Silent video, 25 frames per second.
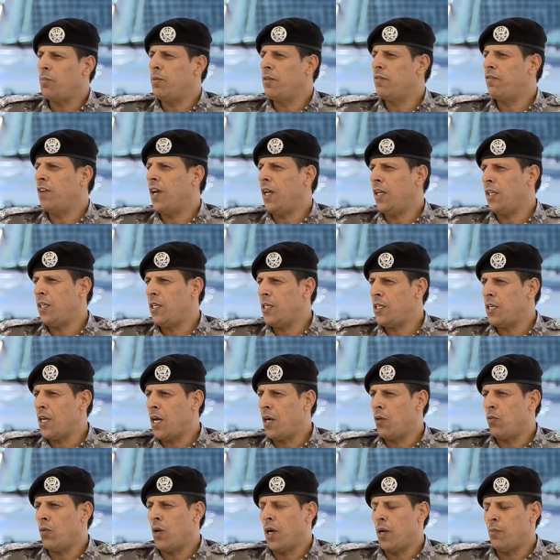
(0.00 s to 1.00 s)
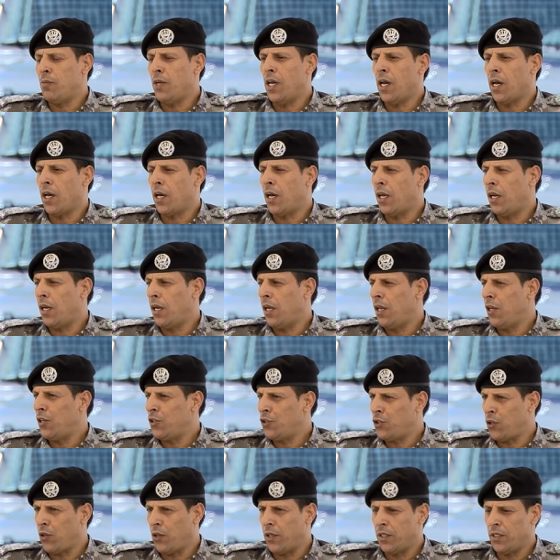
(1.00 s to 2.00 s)
بفاعلية وبأقل
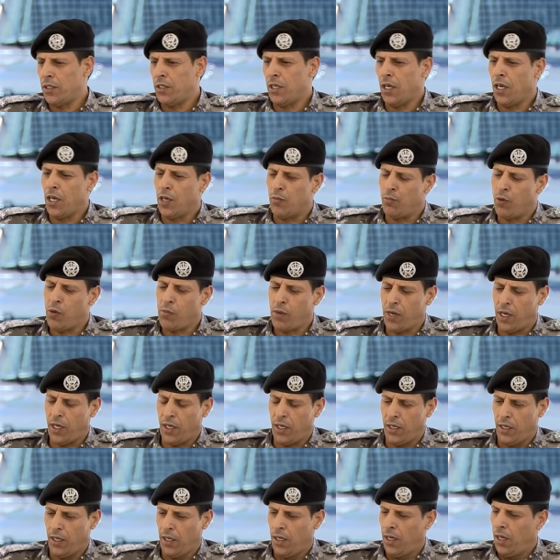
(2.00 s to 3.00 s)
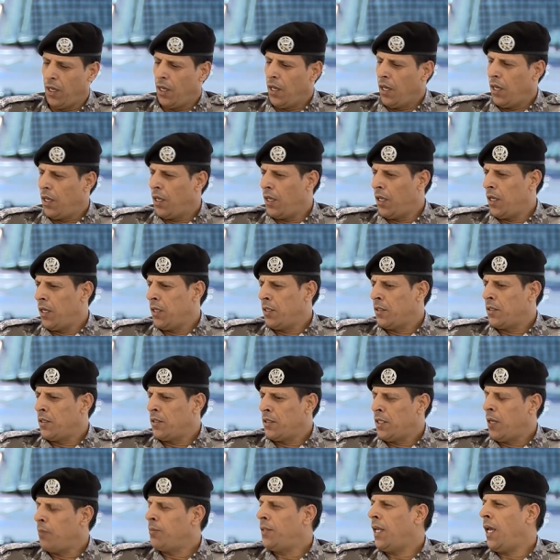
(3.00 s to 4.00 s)
جهد ممكن آه،
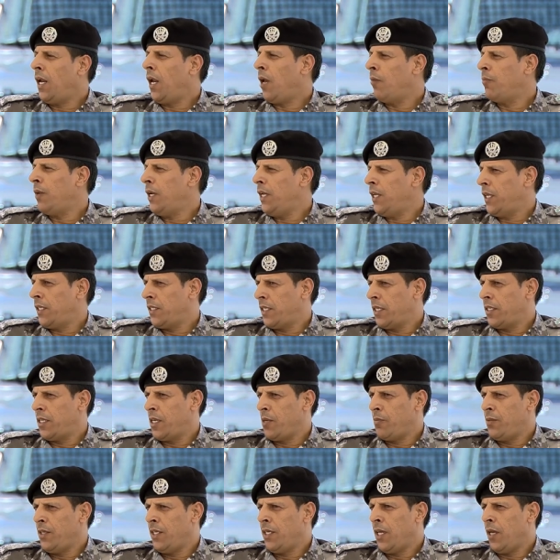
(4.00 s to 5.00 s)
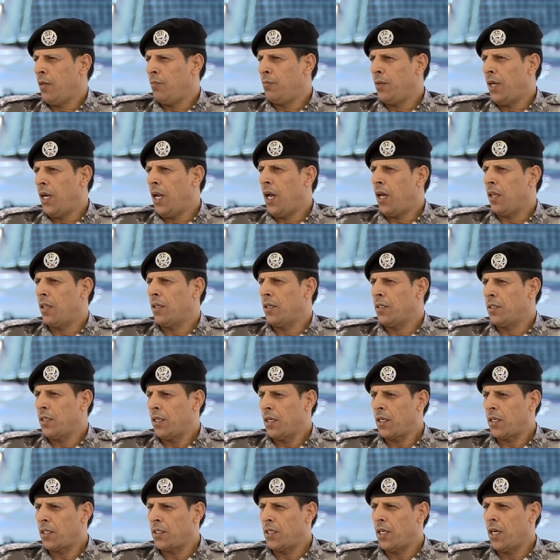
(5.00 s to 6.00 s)
تبدأ العملية التدريبية من لحظة
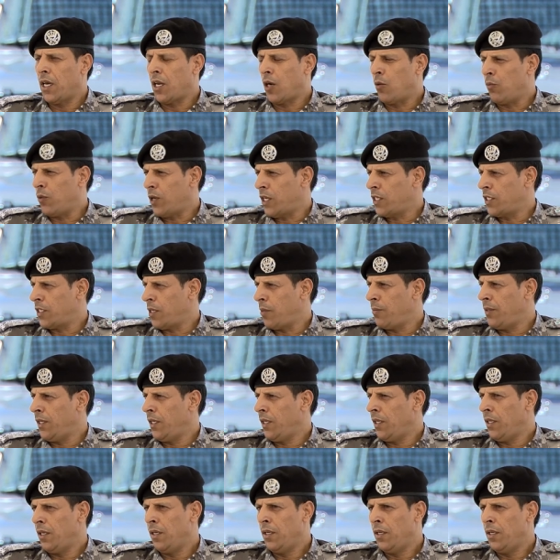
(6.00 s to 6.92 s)
اختيار المنسبين